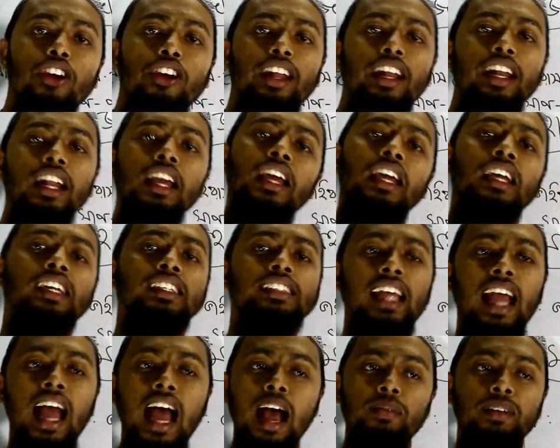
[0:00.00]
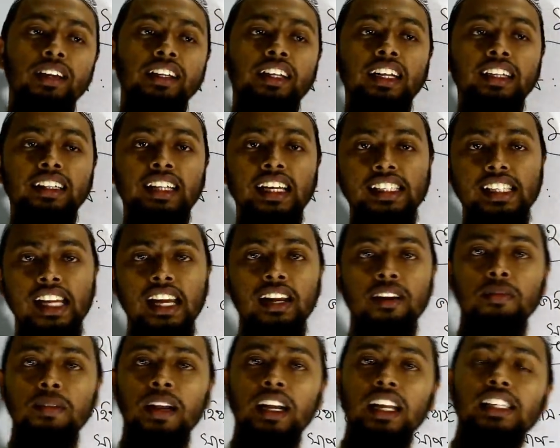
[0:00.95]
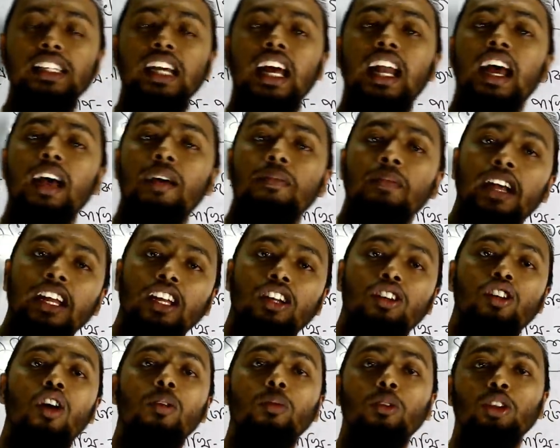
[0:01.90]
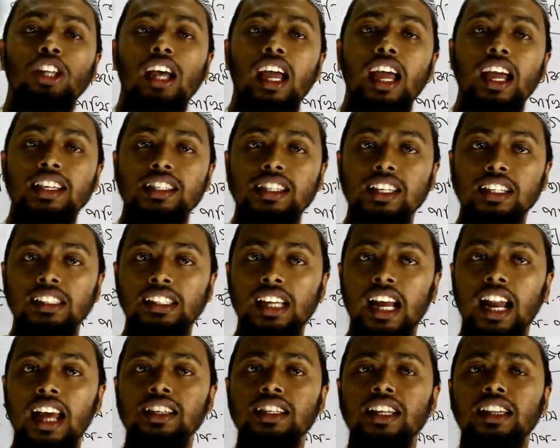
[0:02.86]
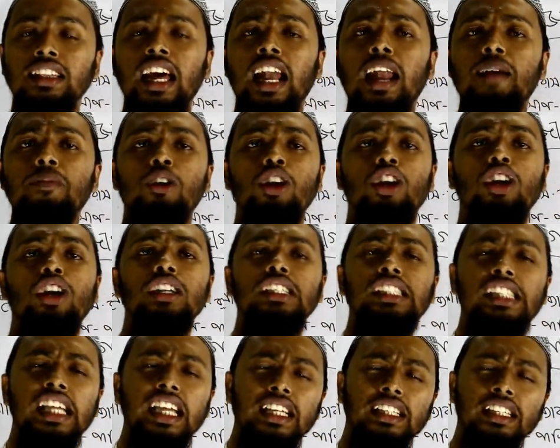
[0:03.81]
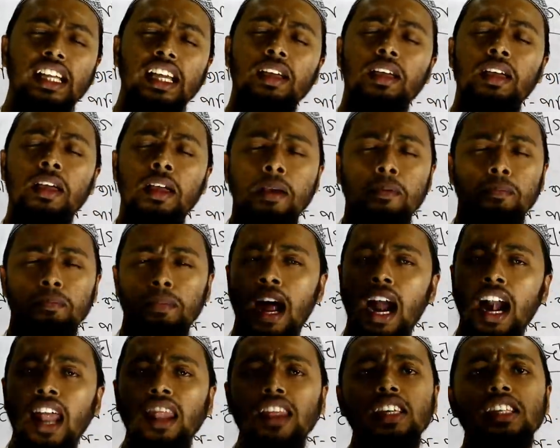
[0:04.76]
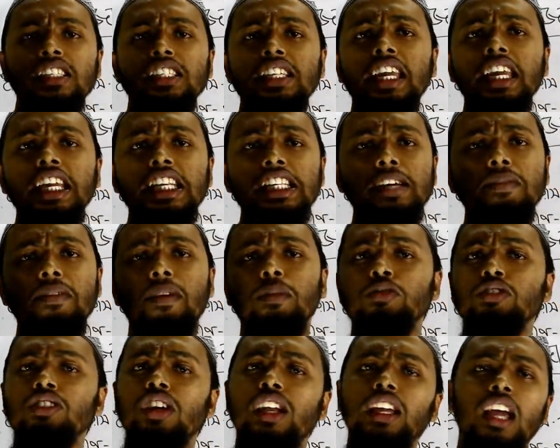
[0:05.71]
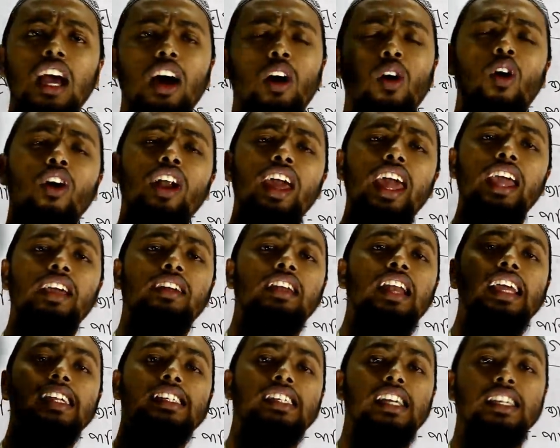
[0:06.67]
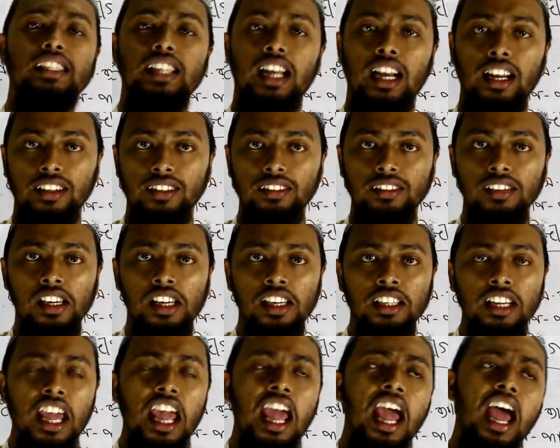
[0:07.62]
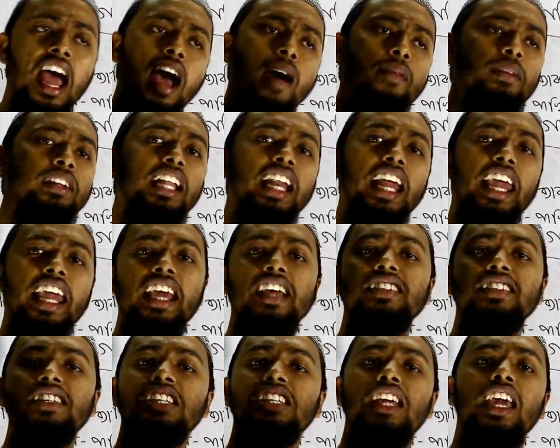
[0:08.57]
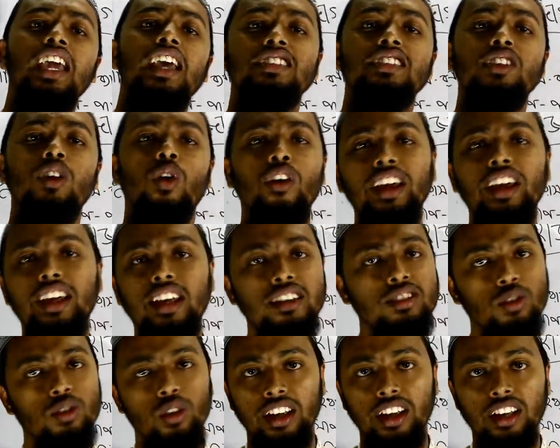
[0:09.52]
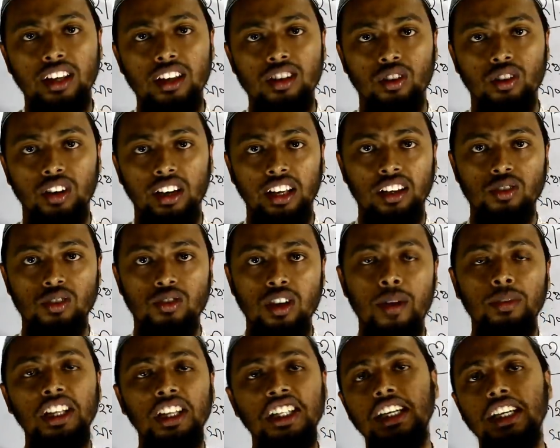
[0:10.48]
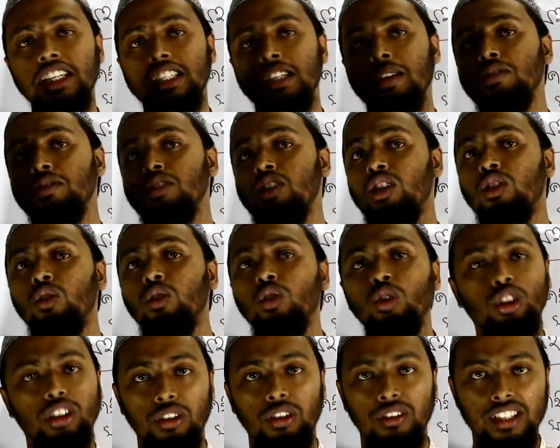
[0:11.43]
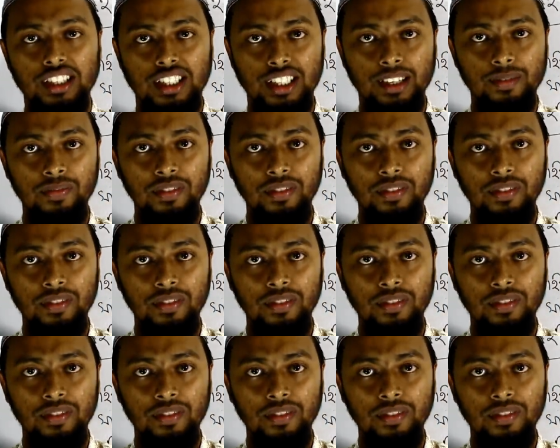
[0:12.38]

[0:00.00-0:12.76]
করেন যে আমাদের দেশের মানে যারা মানে ক্ষমতায় আছেন যারা আছেন তারা মনে করেন চিকি বাংলাদেশের চিকিৎসা ব্যবস্থা নিয়ে অনেক লেকচার ছাড়েন এ হ্যাঁ আমাদের এই আছে সেই আছে অনেক কিছু অনেক কিছু অনেক কিছু আমাদের চিকিৎসা ব্যবস্থা অনেক উন্নতি হয়েছে